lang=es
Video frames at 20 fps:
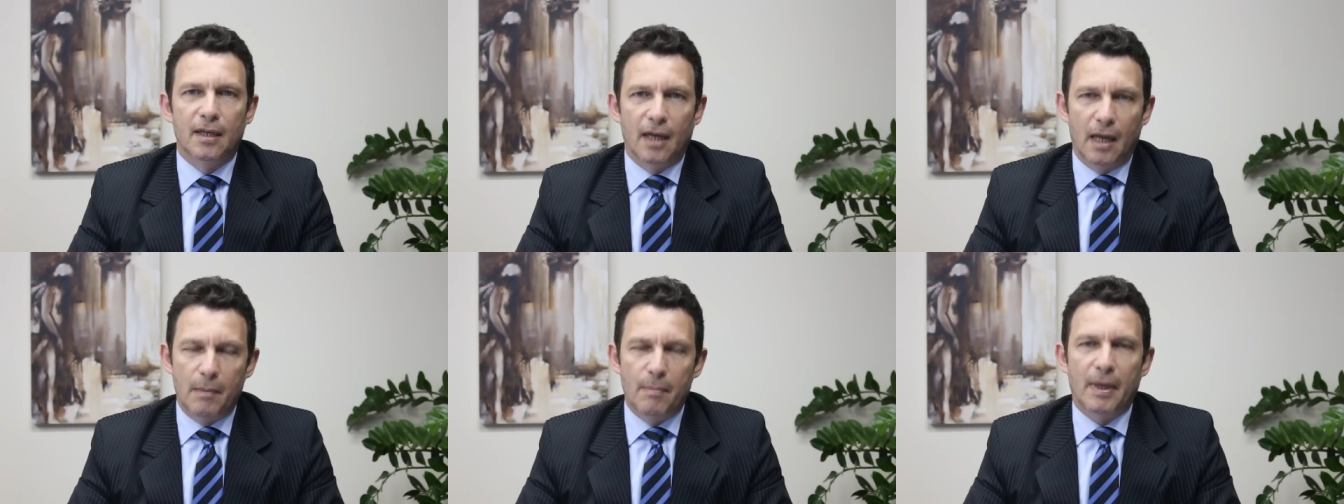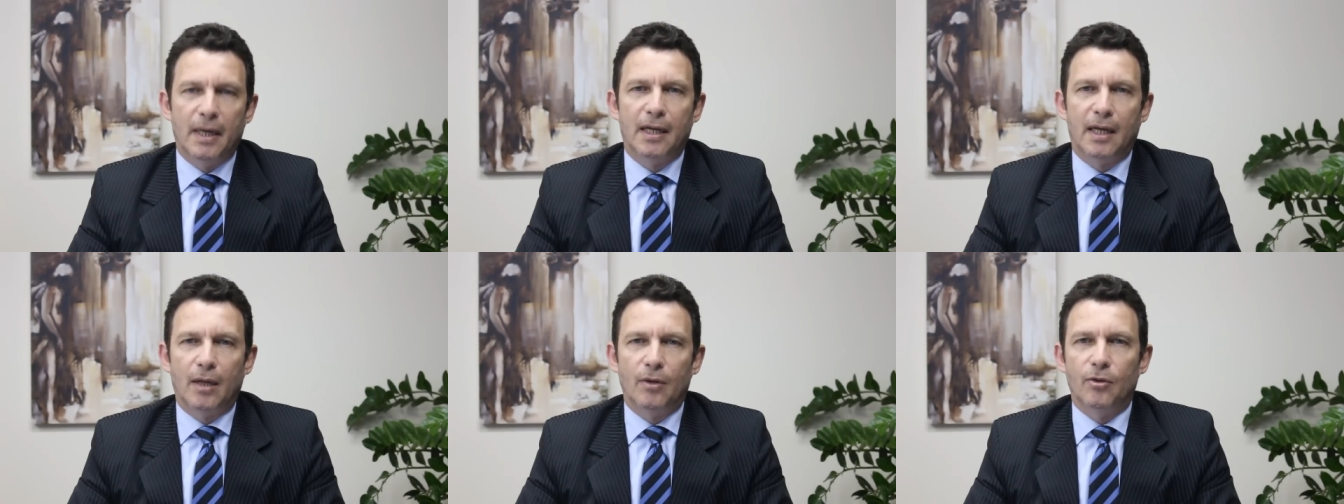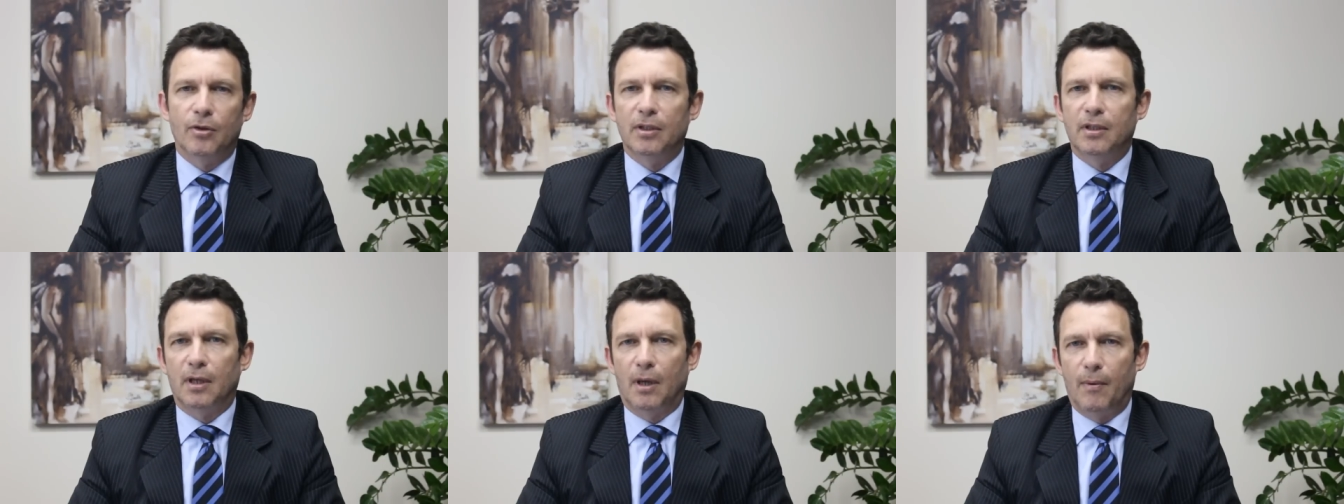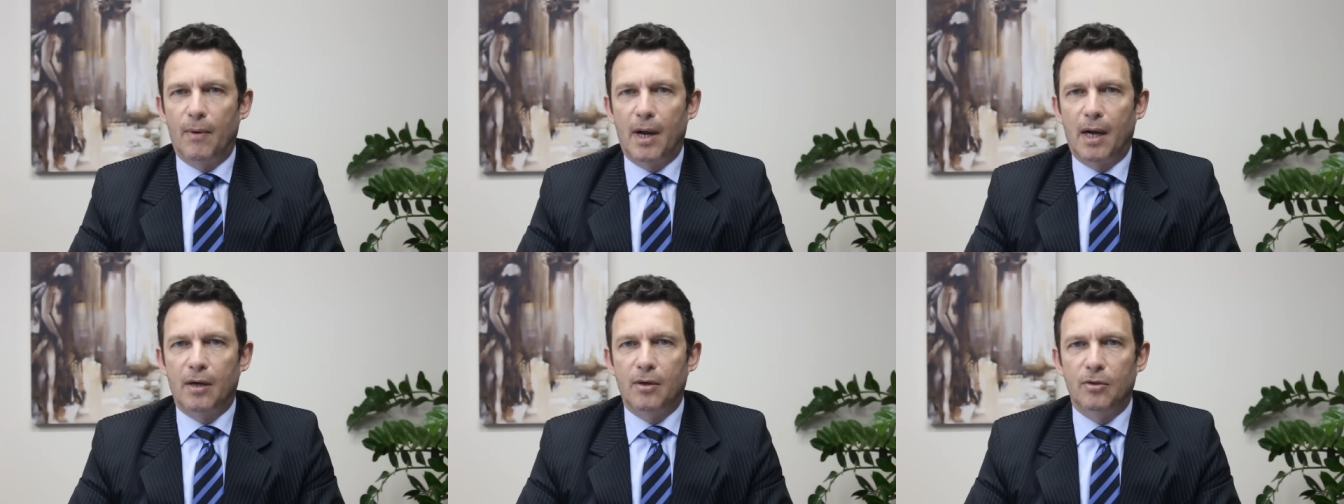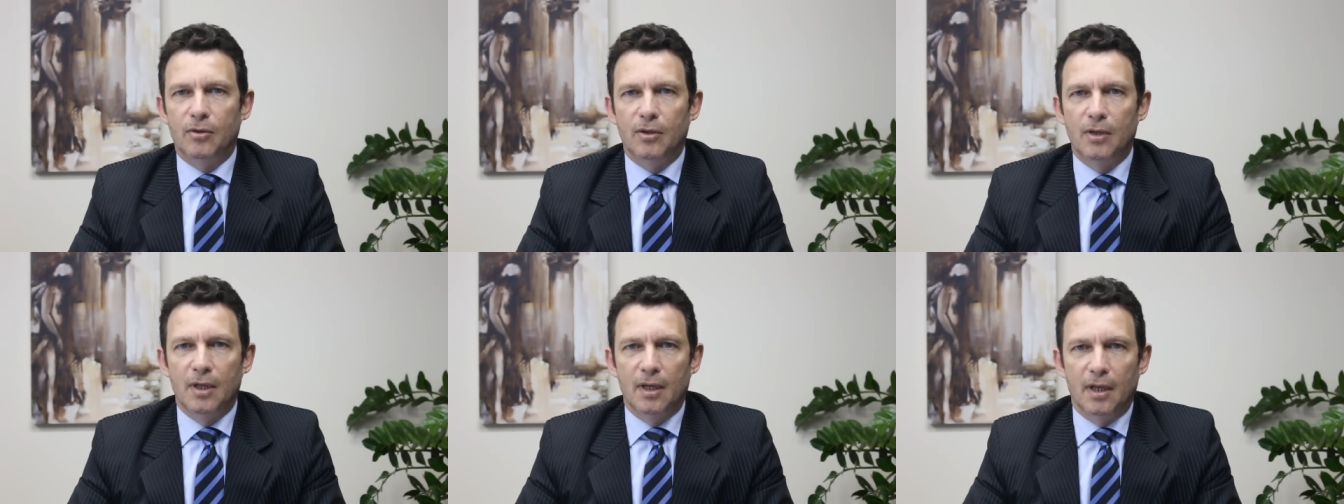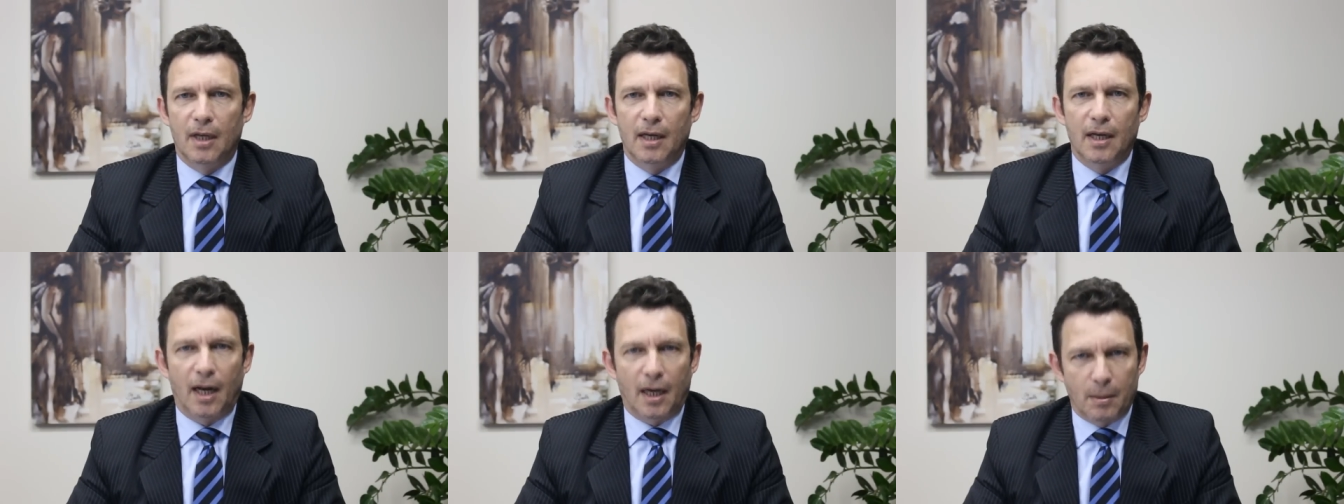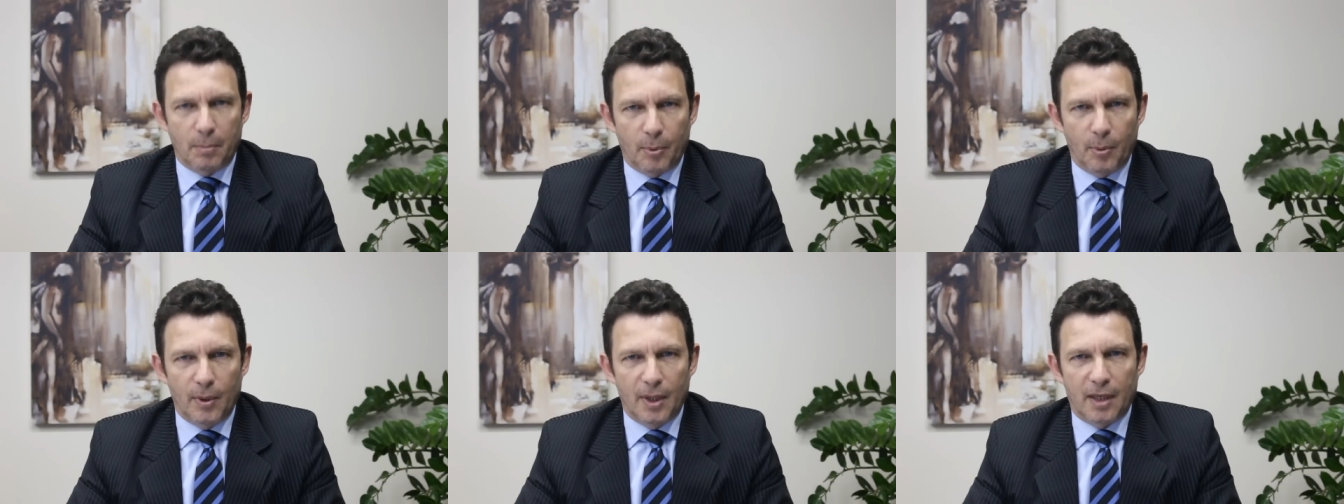el mercado de trabajo en la
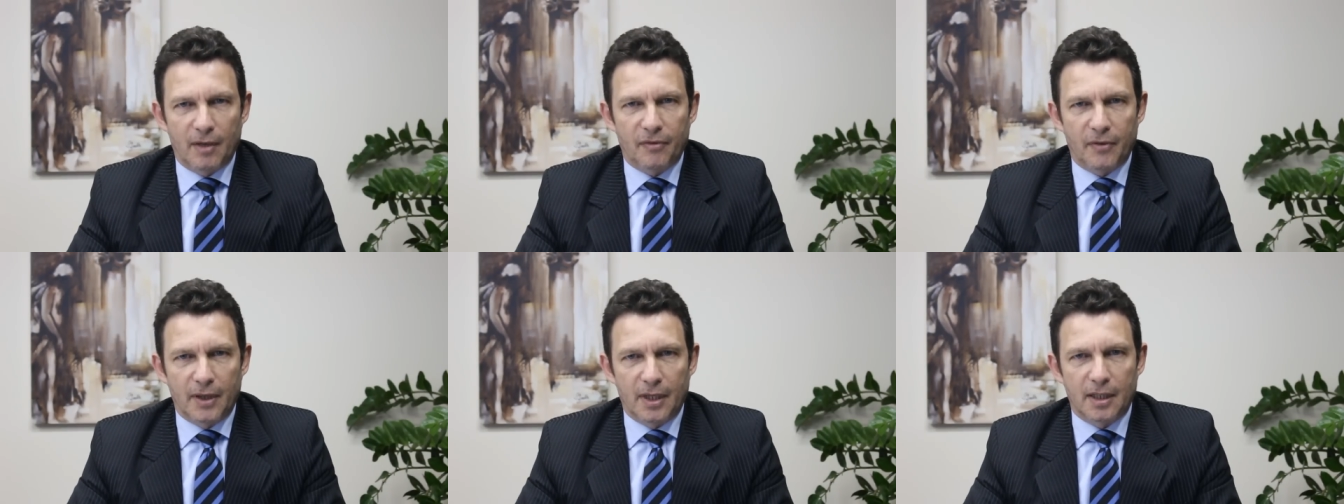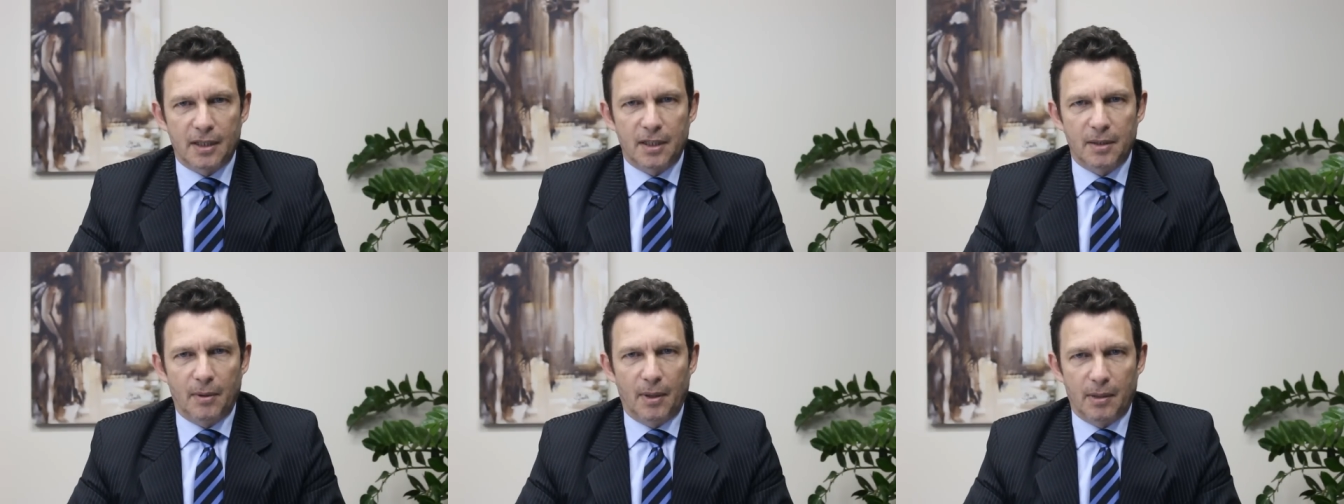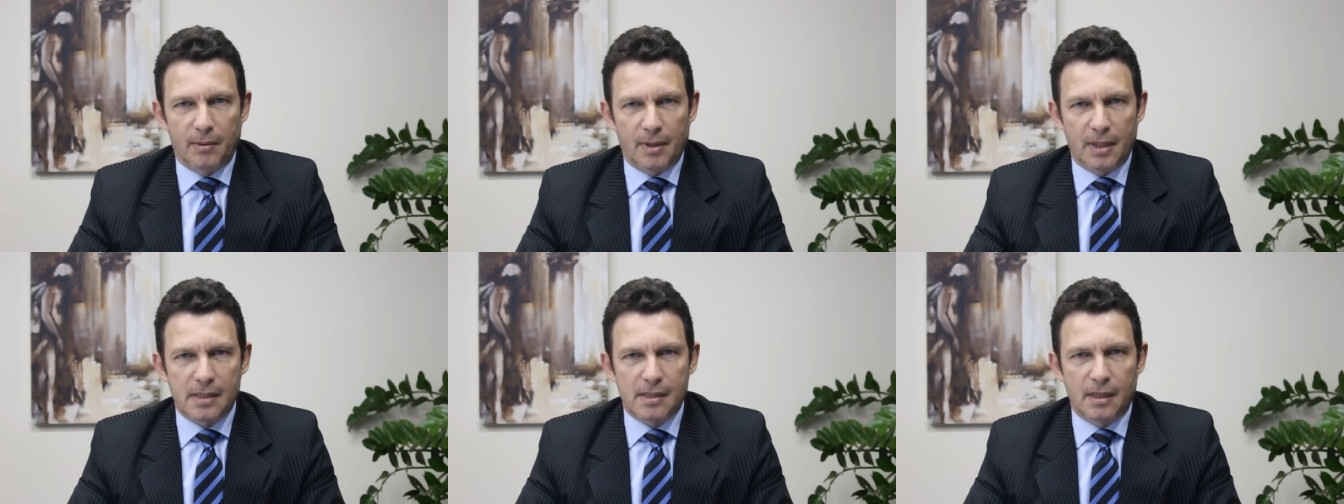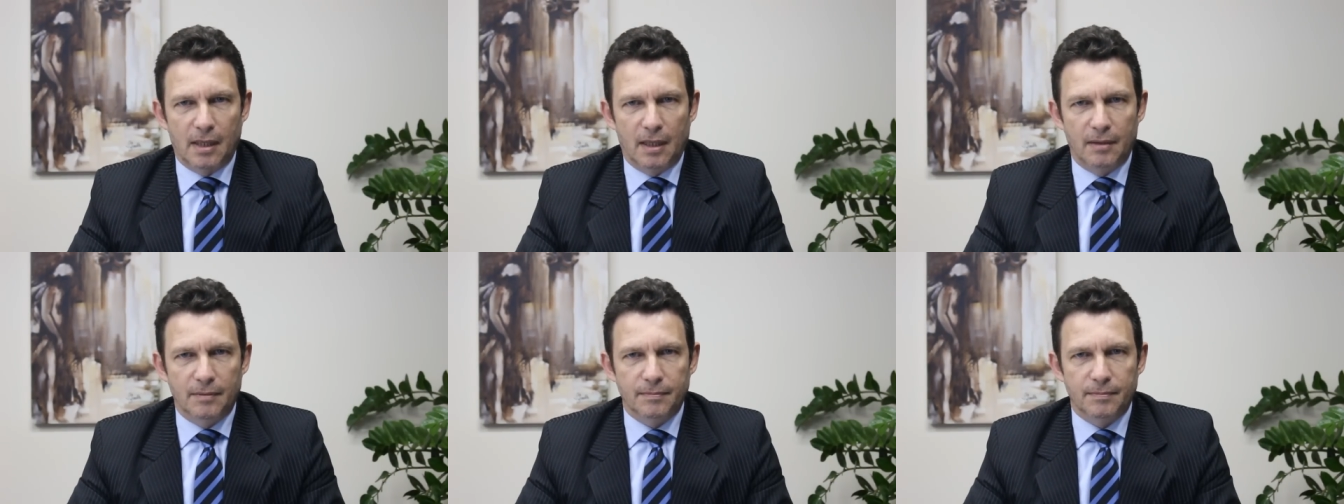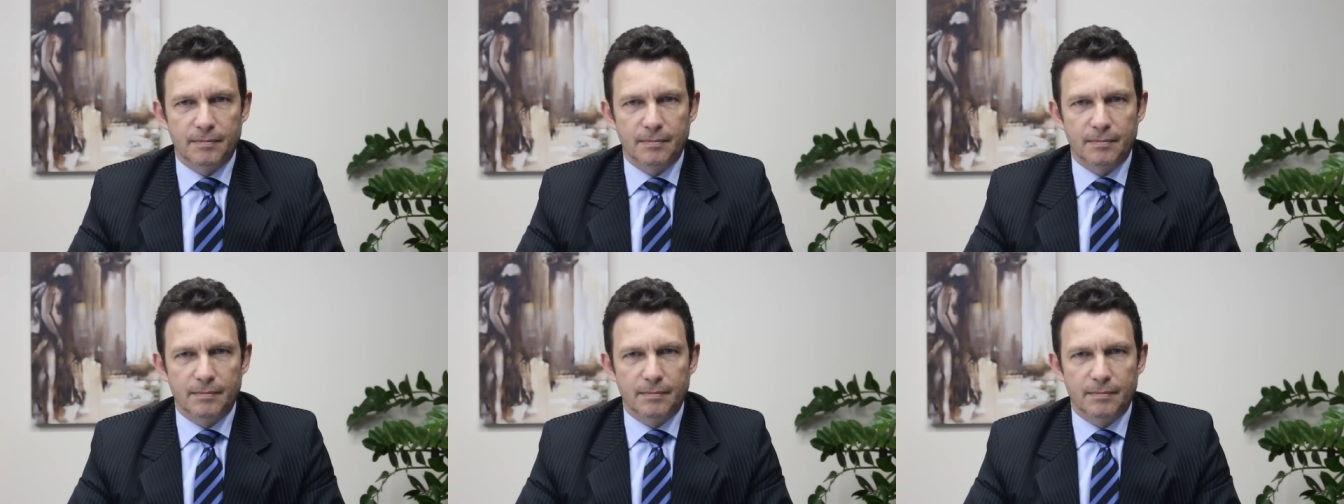República Federativa de Brasil.